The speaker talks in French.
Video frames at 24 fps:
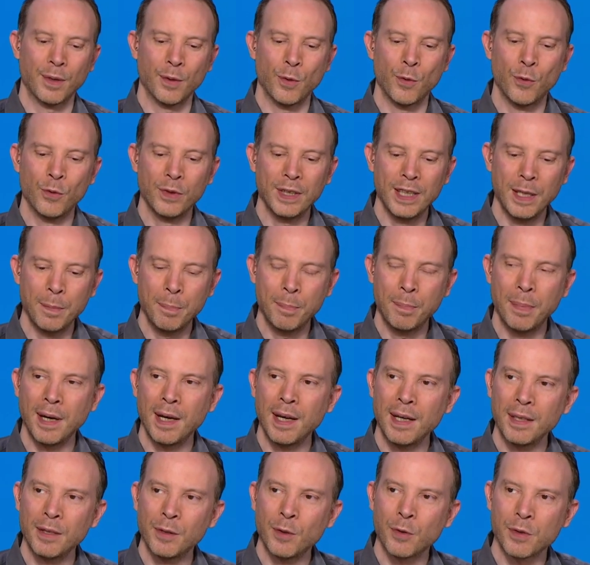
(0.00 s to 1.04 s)
on n'est
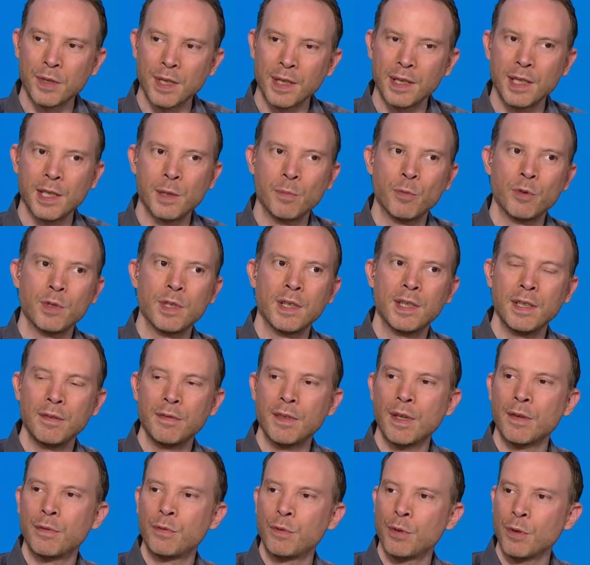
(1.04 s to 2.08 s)
pas dans dans un dispositif
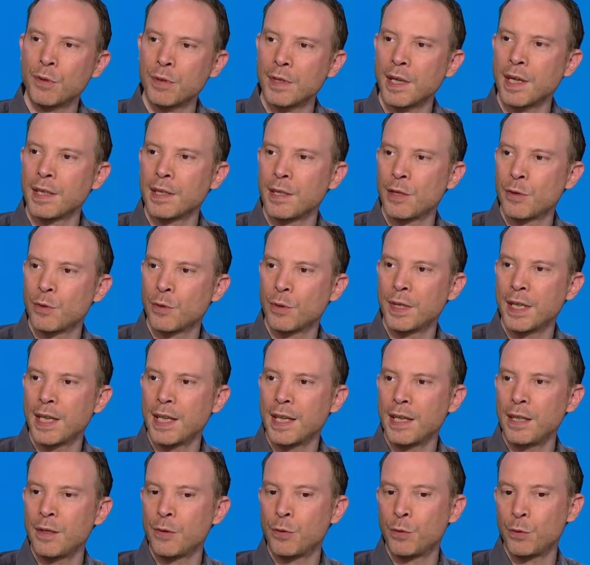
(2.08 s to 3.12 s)
d'influence
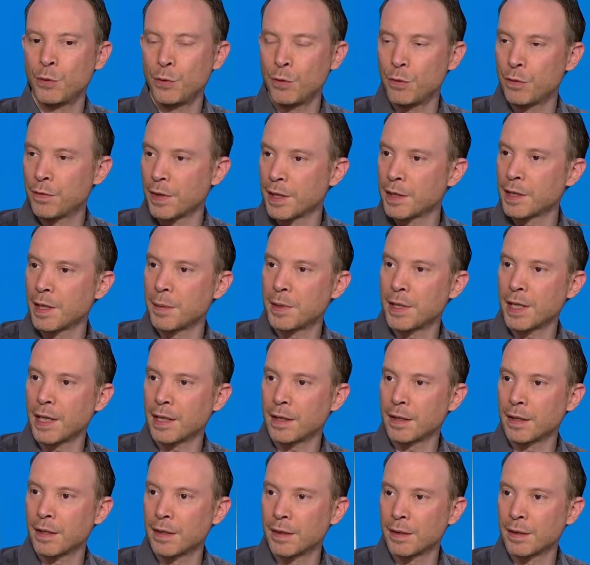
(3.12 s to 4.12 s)
traditionnel du XXe siècle, hmm.